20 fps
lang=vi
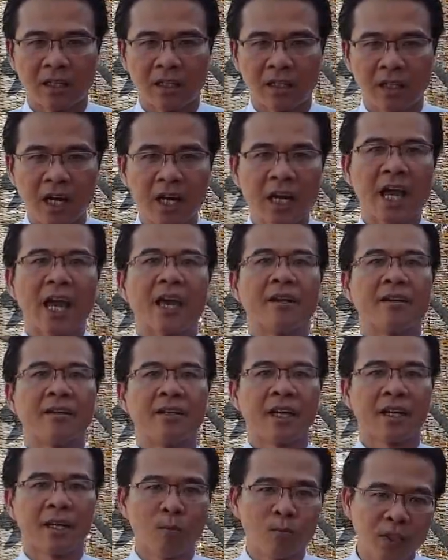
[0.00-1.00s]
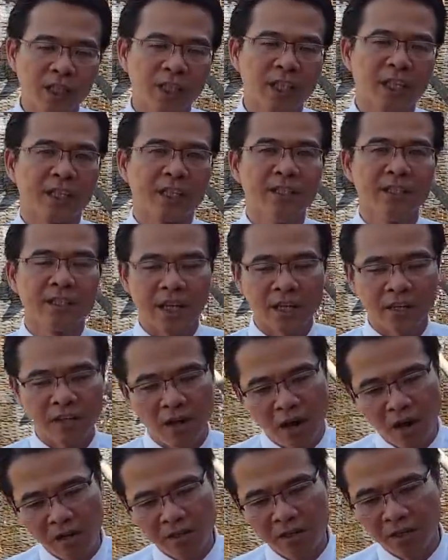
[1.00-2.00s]
ngân hàng hay công ty tài chính sẽ
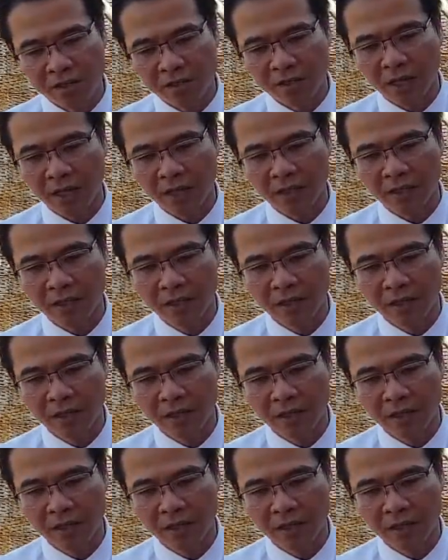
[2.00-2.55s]
có những cái